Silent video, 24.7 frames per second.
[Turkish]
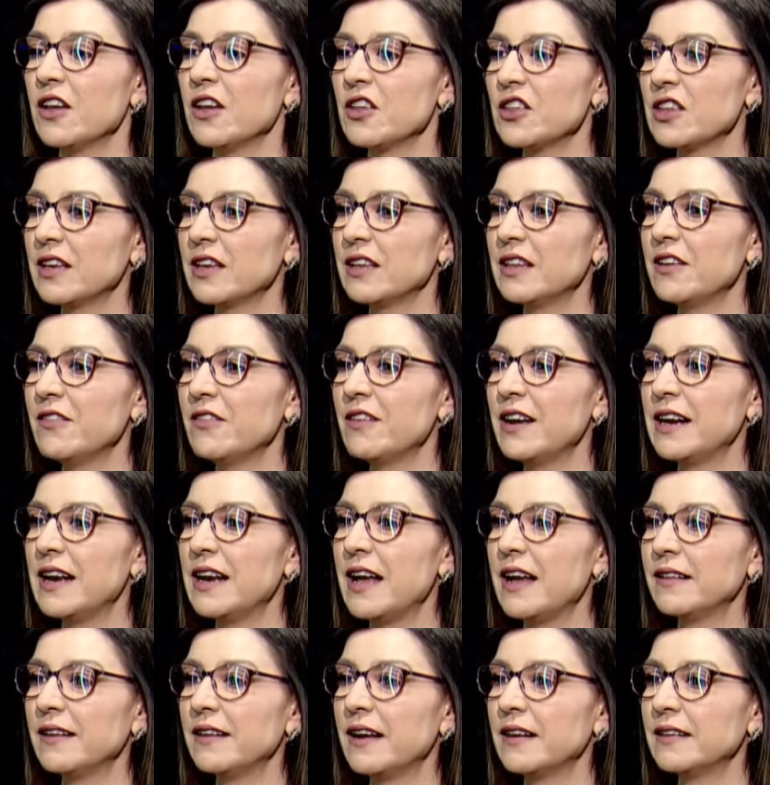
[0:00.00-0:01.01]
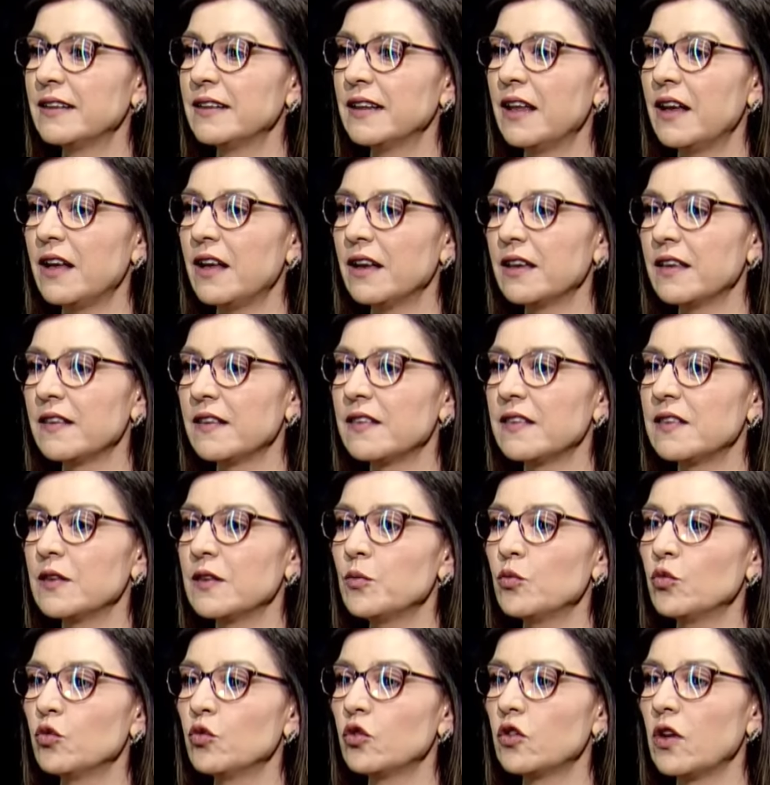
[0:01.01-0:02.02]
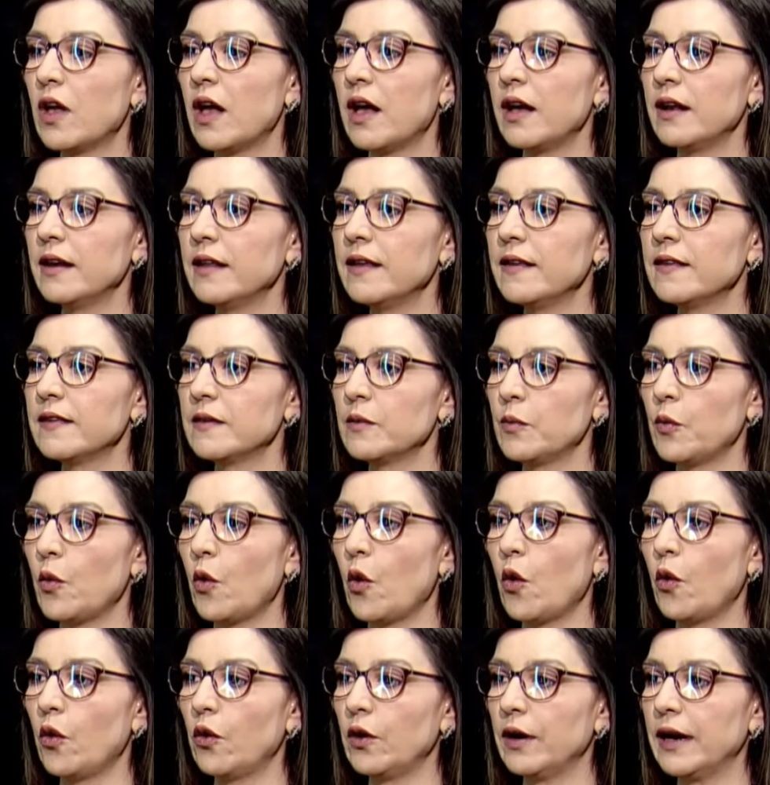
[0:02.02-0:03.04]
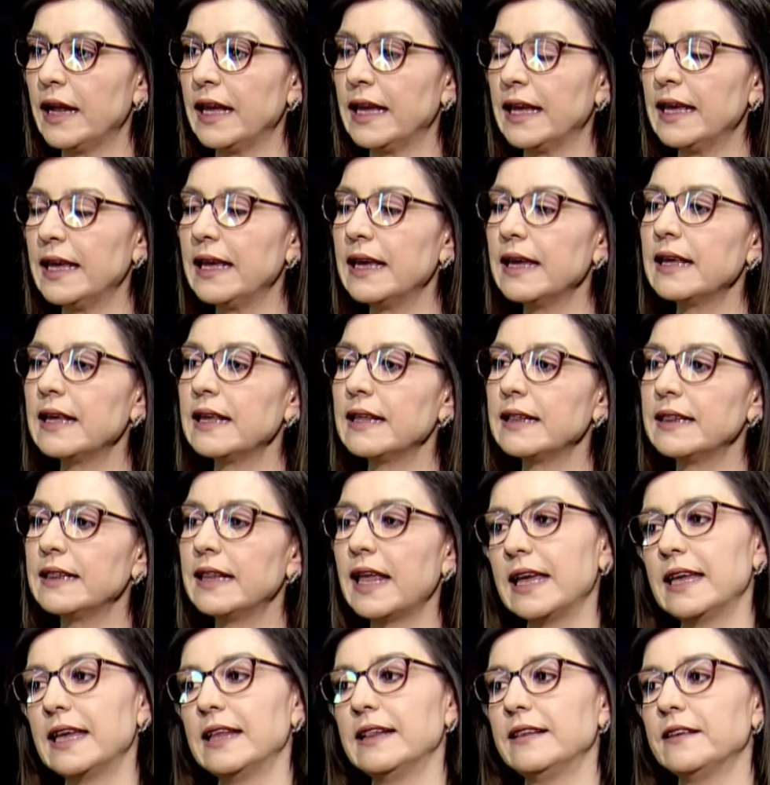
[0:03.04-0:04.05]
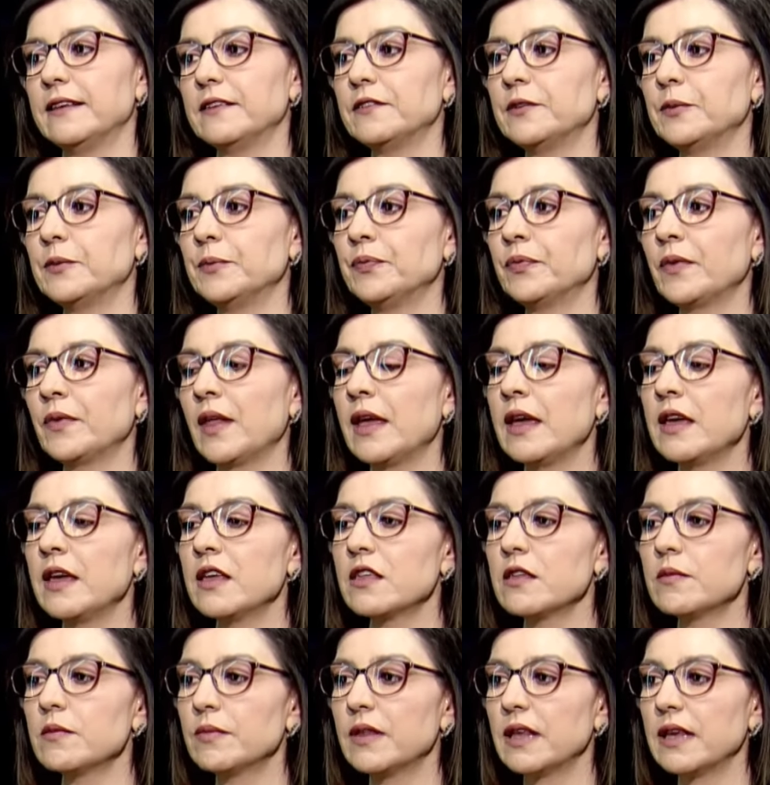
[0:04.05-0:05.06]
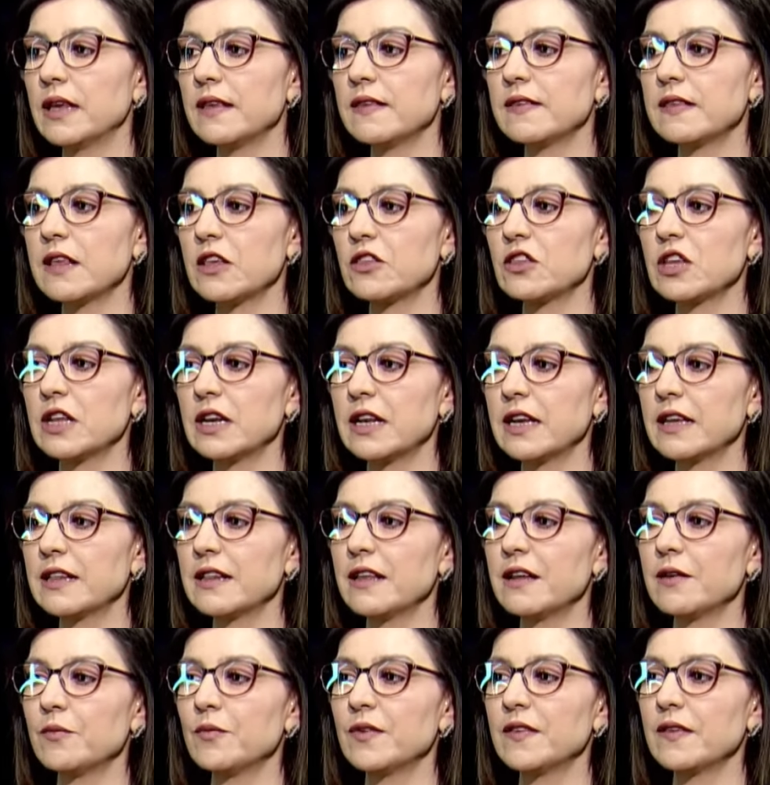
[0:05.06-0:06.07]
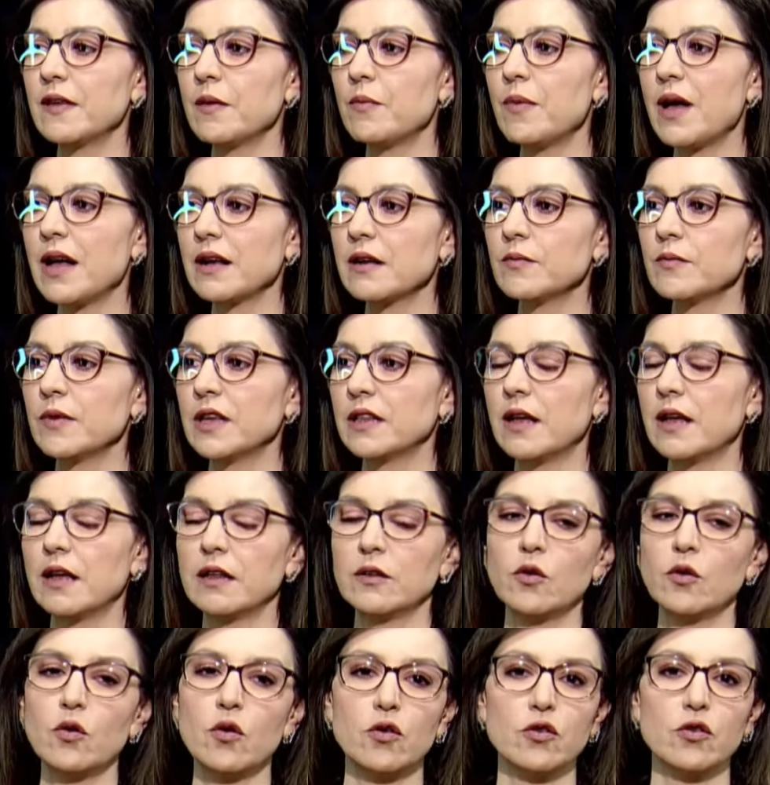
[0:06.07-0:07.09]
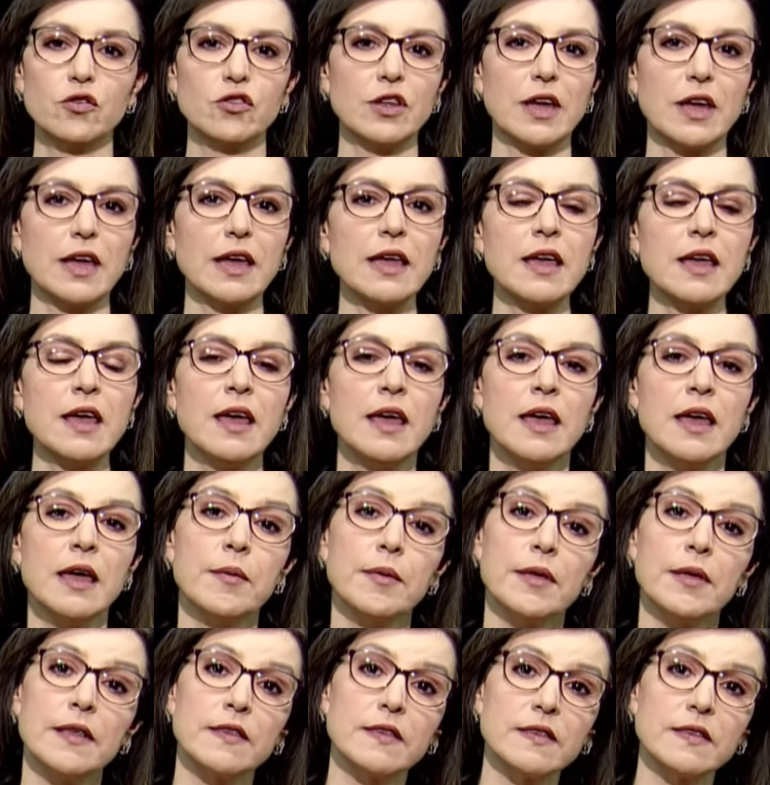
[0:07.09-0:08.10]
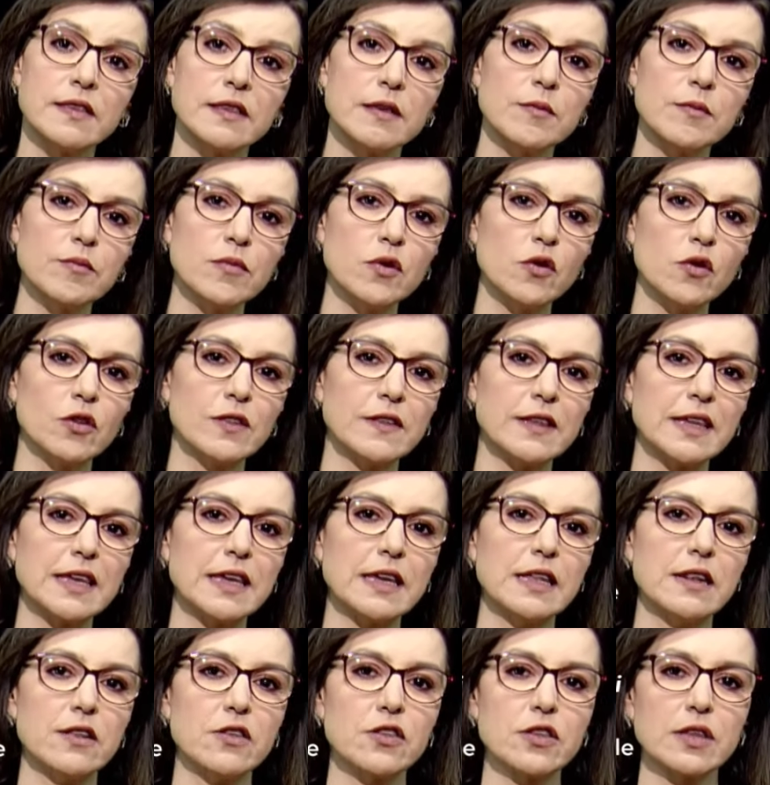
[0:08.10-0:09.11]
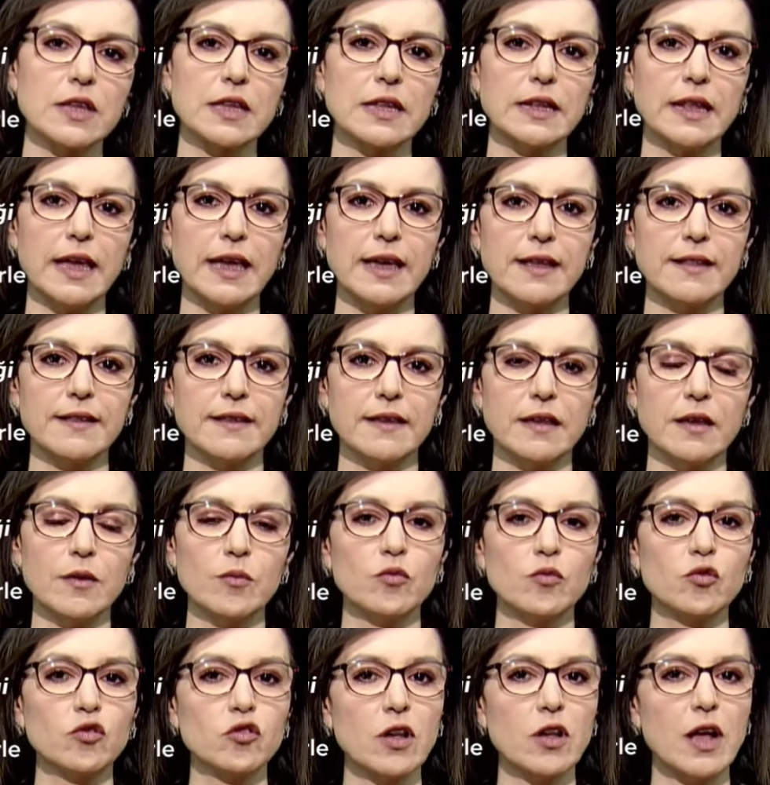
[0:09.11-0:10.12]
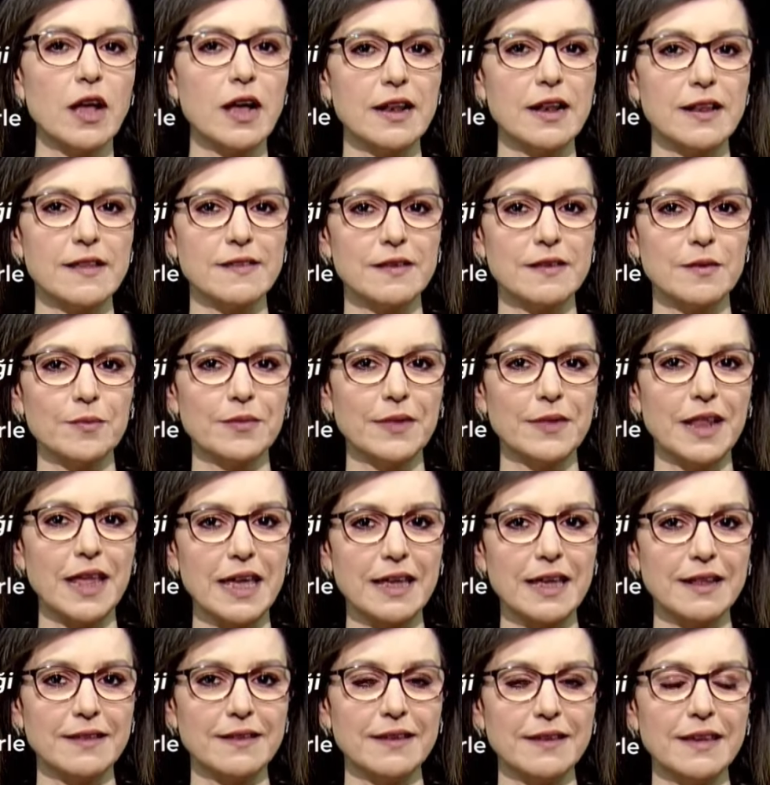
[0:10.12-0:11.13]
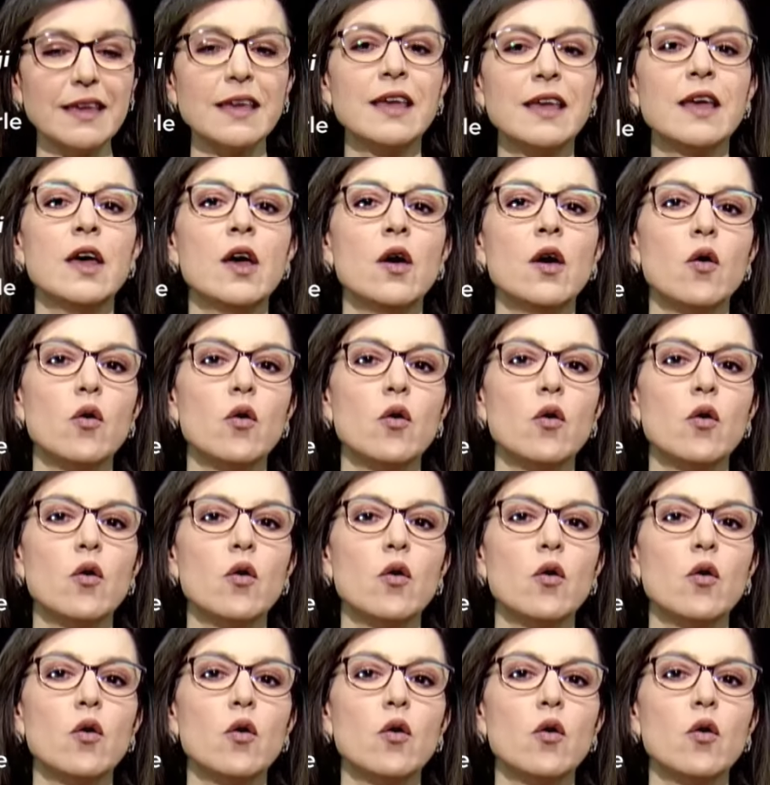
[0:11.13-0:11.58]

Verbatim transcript: Aşağıda verilenlerden hangisi mutualizm örneği değildir? Şimdi seçeneklerimize bakmadan önce simbiyotik ilişki neydi, mutualizm neydi